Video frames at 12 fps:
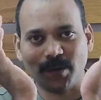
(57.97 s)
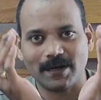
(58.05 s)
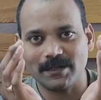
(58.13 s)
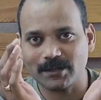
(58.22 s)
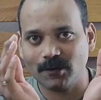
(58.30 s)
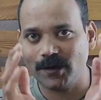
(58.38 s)

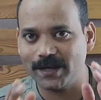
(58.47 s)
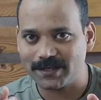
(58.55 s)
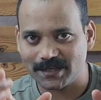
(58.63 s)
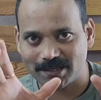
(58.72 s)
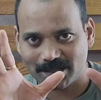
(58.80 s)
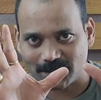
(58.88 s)
బ్యారెల్స్లో ఏజ్
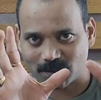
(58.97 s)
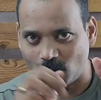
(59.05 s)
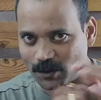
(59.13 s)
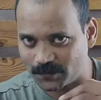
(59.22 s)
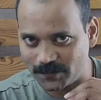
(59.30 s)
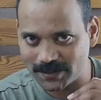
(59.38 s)
చేసిన
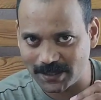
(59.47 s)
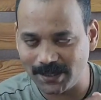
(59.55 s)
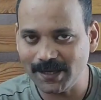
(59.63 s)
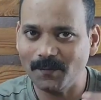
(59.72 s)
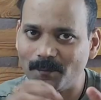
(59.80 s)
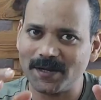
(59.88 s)
స్కాచ్
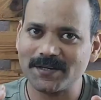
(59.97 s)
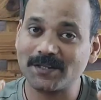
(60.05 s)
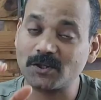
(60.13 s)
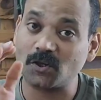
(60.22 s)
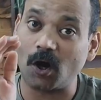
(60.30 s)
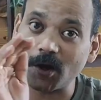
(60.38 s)
విస్కీని ప్లస్
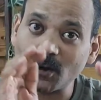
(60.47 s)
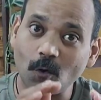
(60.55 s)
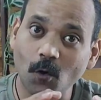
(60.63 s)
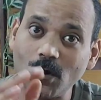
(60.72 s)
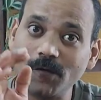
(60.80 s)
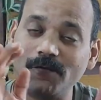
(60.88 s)

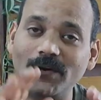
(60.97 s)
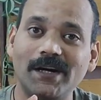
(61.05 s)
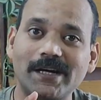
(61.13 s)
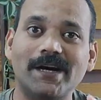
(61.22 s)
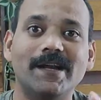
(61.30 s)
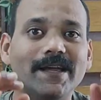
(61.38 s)
చార్కోల్
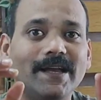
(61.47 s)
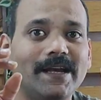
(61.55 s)
ఫిల్టర్డ్